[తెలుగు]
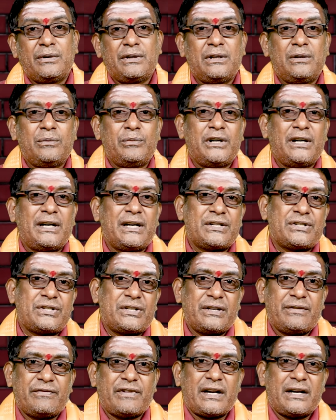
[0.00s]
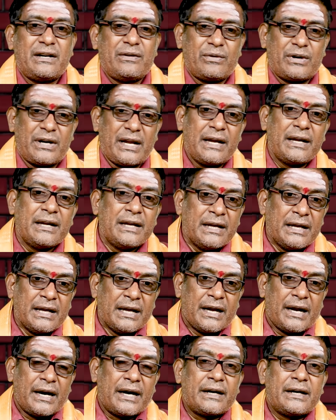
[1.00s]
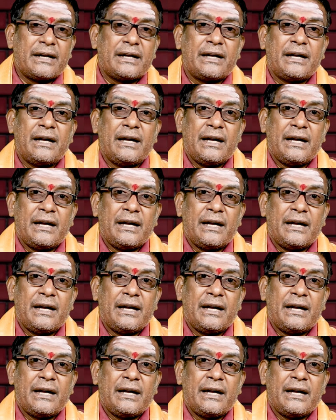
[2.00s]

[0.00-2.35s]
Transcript: ఇనుము ఇండస్ట్రీ ఇవన్నీ ఉంటాయి అండ్